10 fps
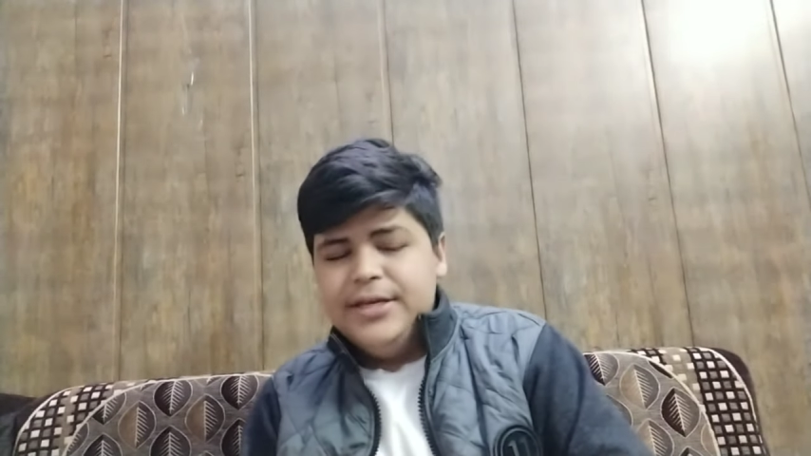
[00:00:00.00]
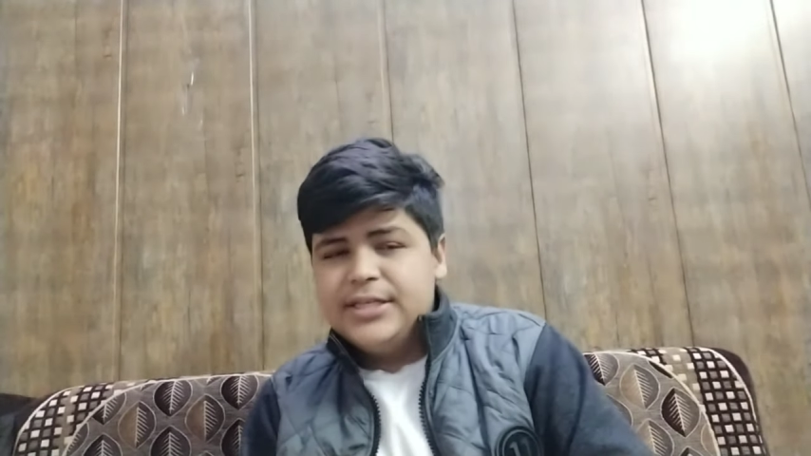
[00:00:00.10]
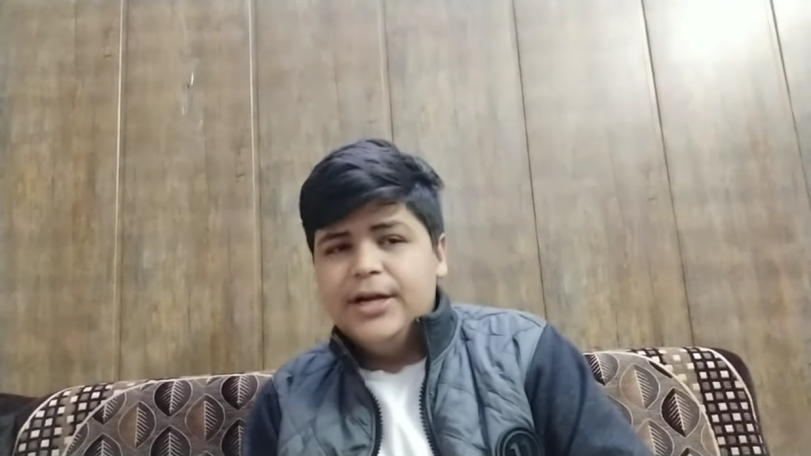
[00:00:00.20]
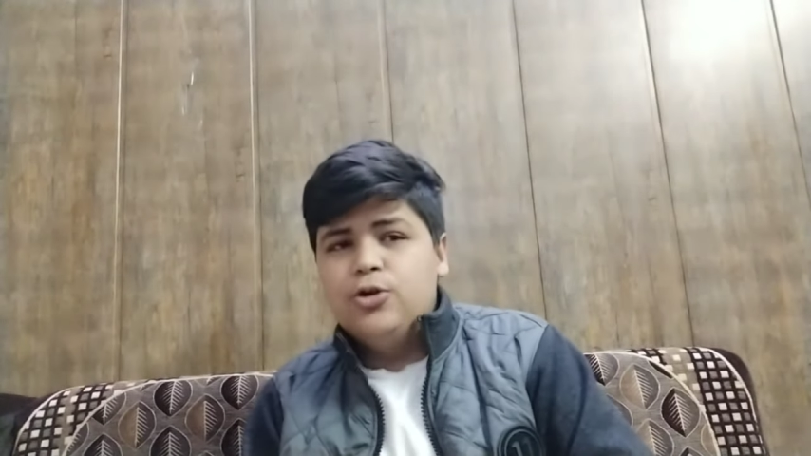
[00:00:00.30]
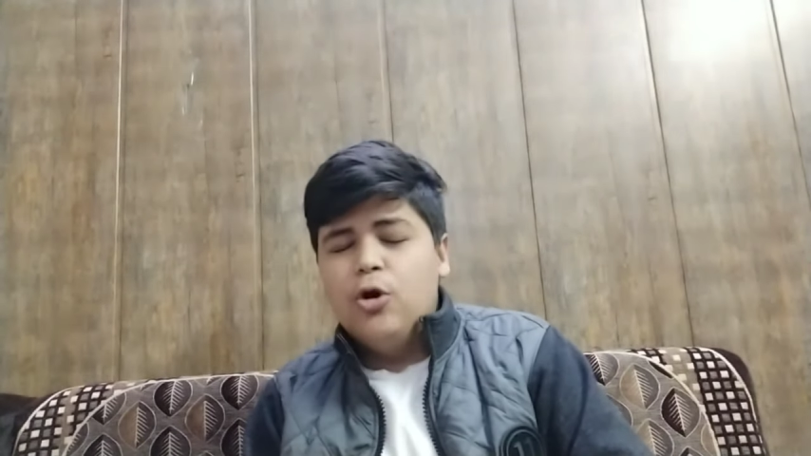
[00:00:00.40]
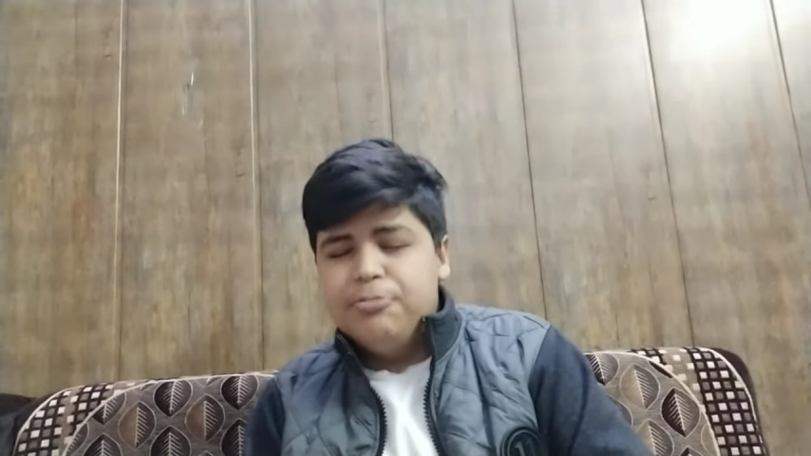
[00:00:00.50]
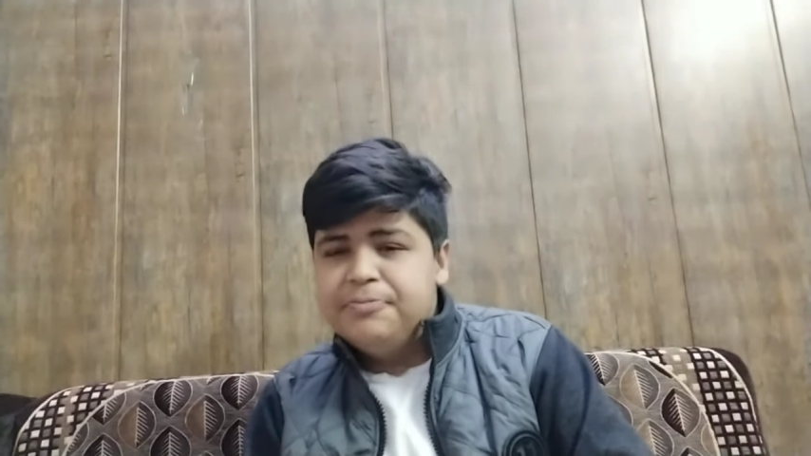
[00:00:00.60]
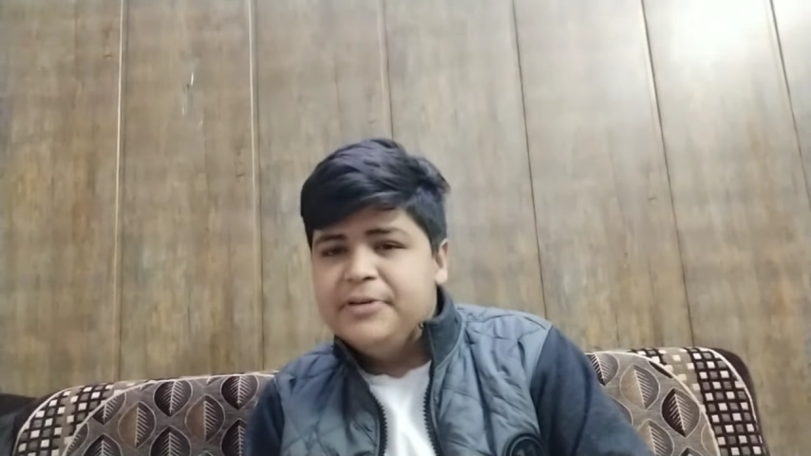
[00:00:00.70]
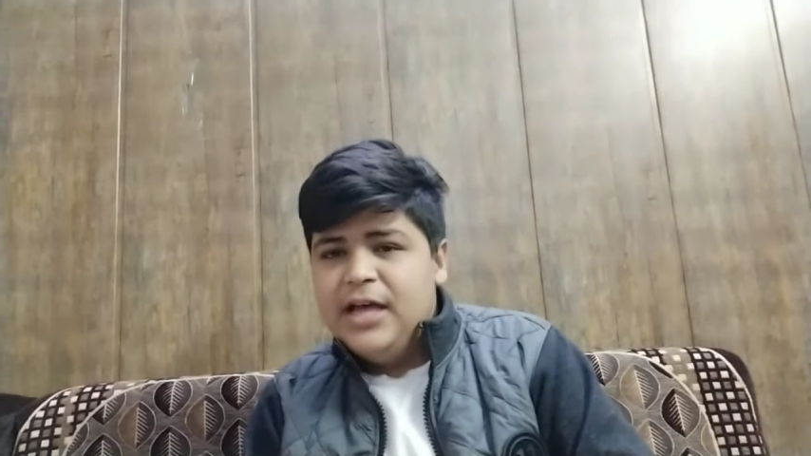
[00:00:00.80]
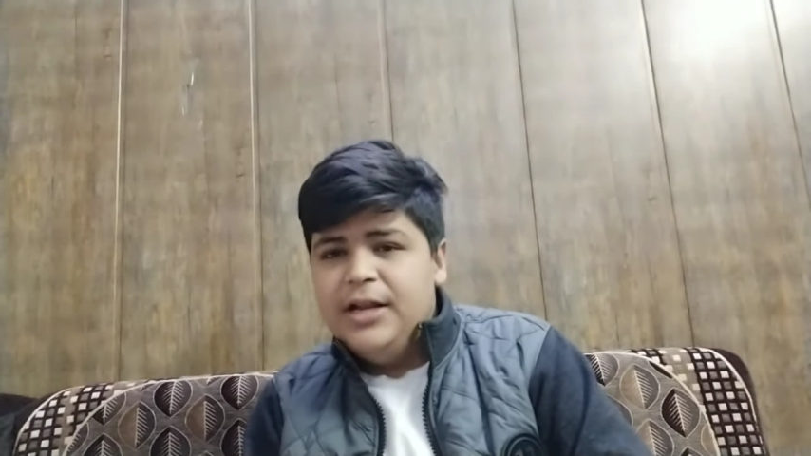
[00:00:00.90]
इसके
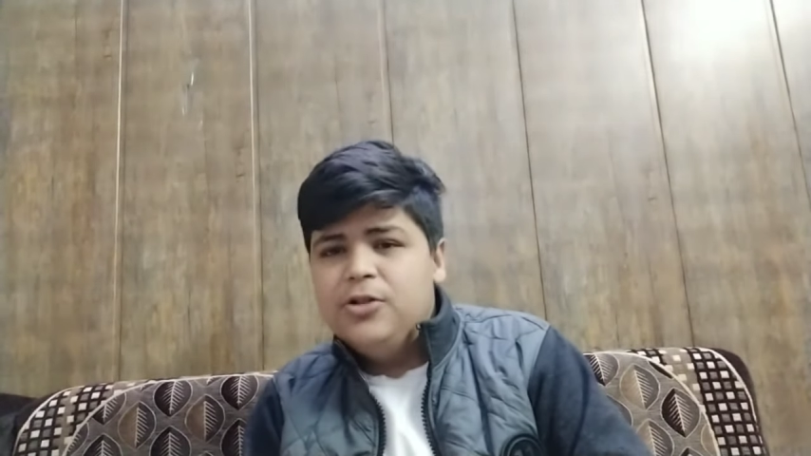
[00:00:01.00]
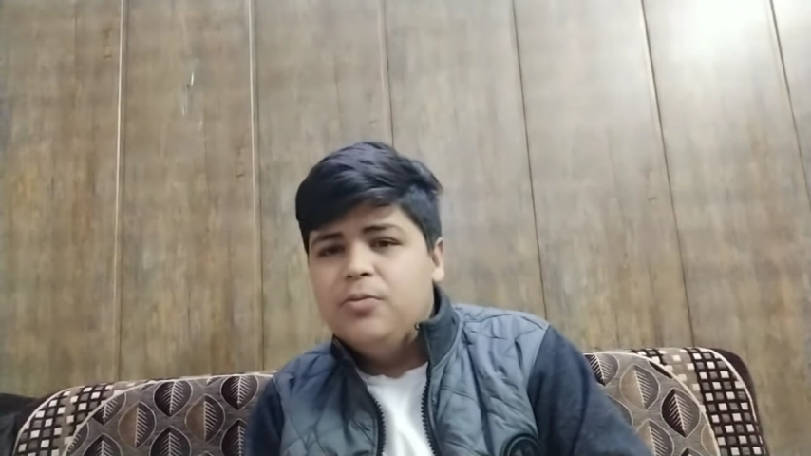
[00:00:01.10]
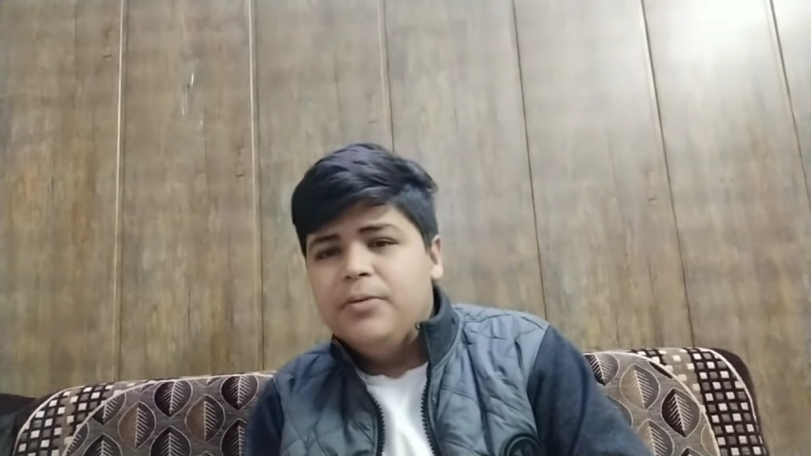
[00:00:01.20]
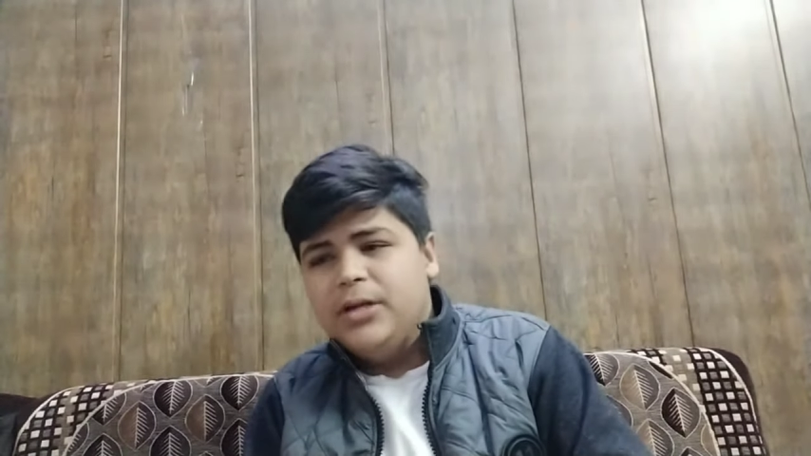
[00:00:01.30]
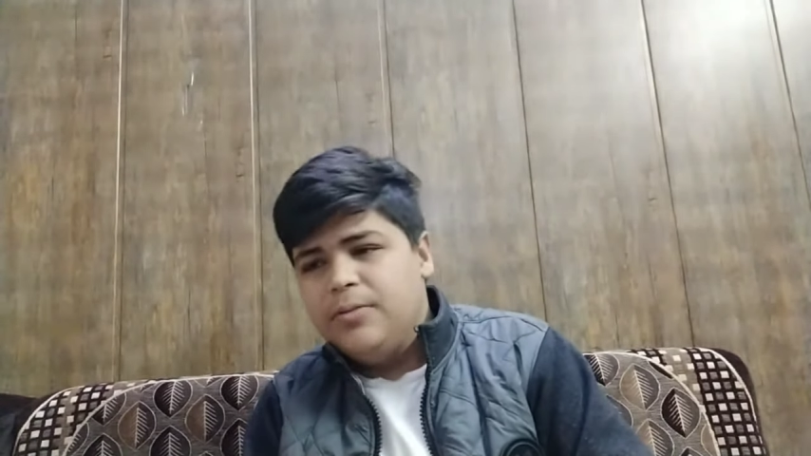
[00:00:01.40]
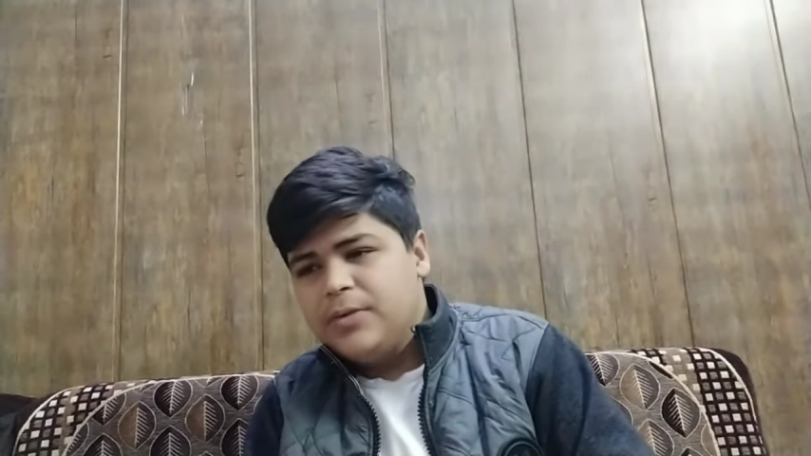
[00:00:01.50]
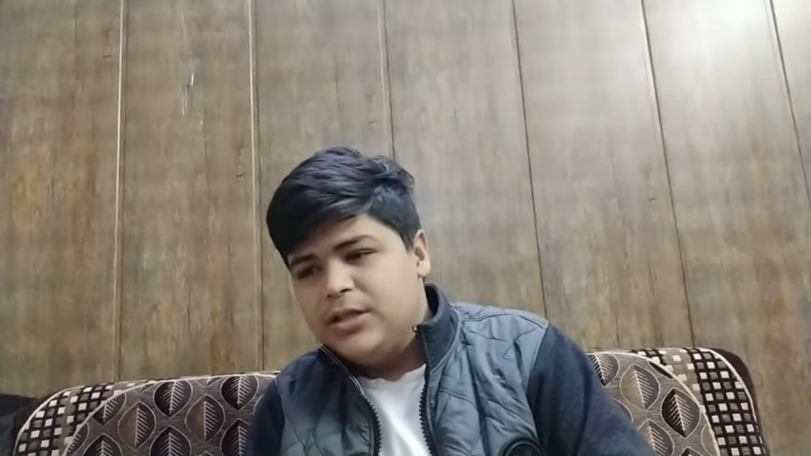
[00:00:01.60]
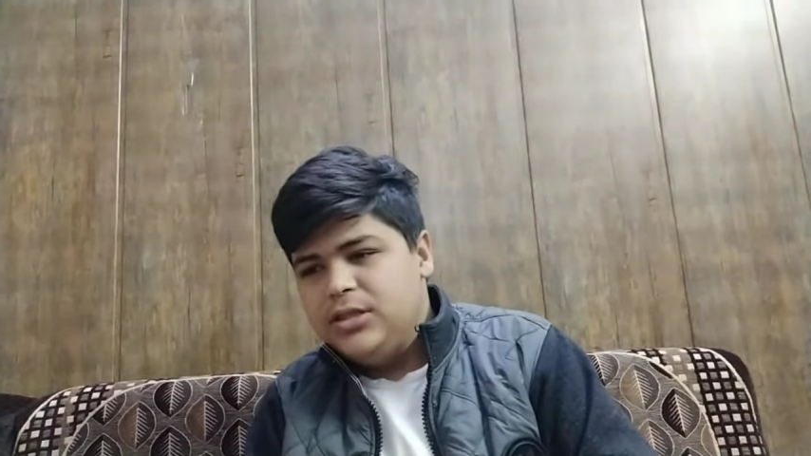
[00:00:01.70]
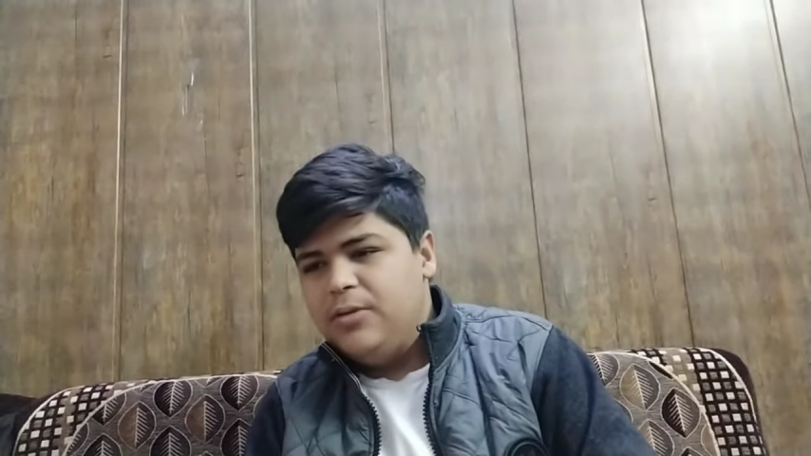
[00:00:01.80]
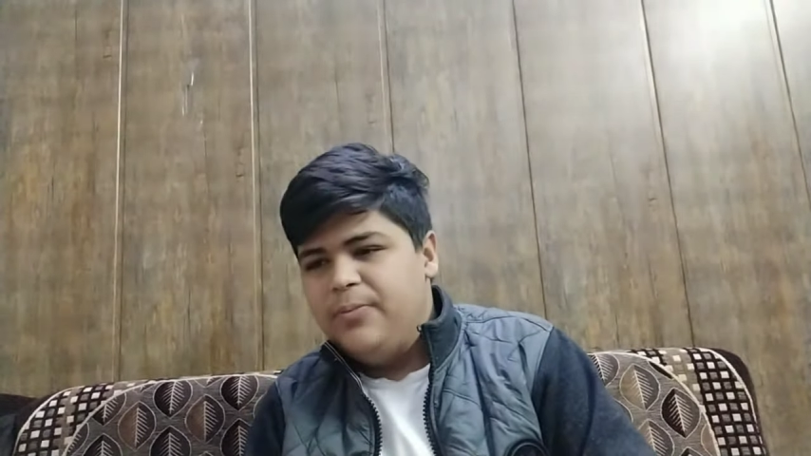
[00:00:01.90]
टॉप्स बता देता हूँ मैं मतलब
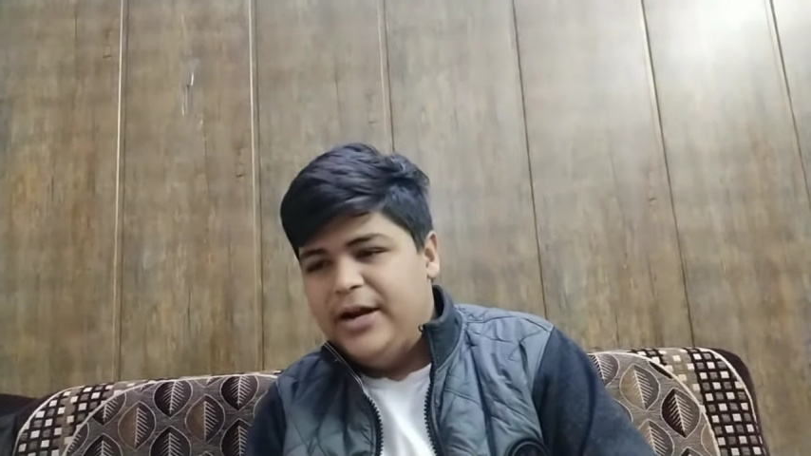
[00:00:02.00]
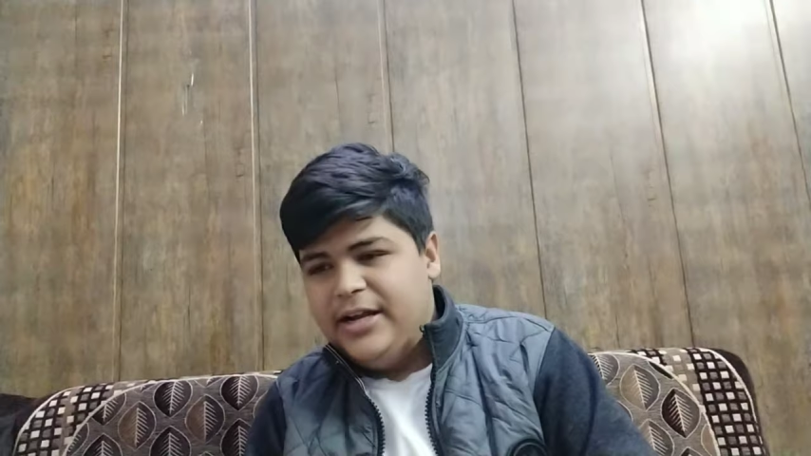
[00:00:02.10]
कितना